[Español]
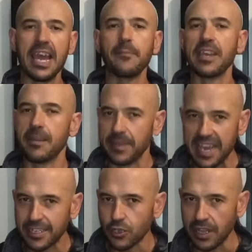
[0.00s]

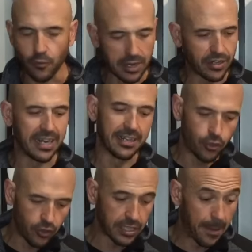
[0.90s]
MMA, soldadura con
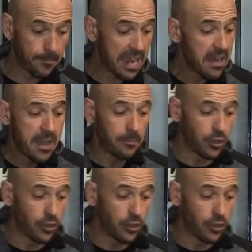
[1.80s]
todo también,